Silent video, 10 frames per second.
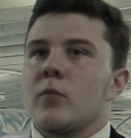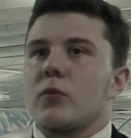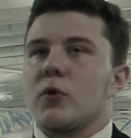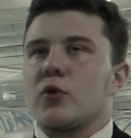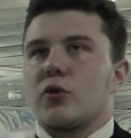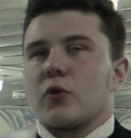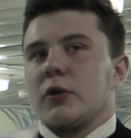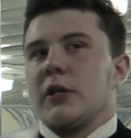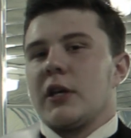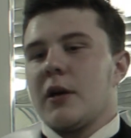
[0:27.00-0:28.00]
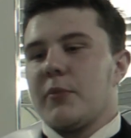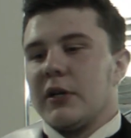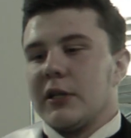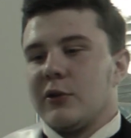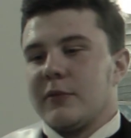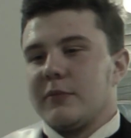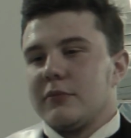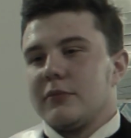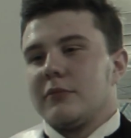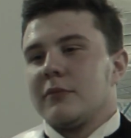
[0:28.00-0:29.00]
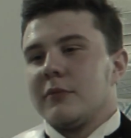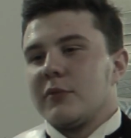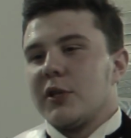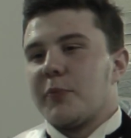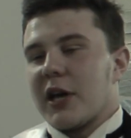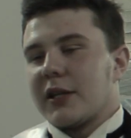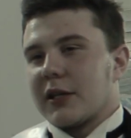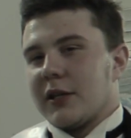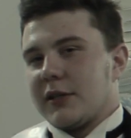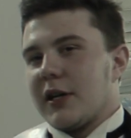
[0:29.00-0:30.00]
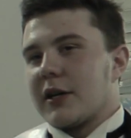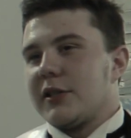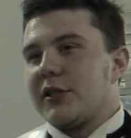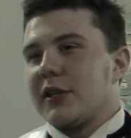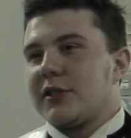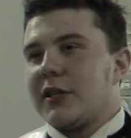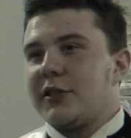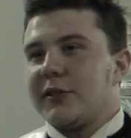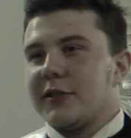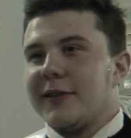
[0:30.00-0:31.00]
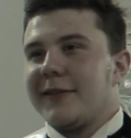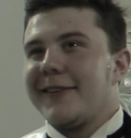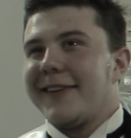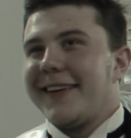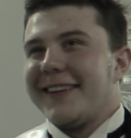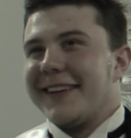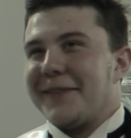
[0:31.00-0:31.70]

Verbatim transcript: Ну, трудно не было, но неприятно, когда на тебя кричат женщины на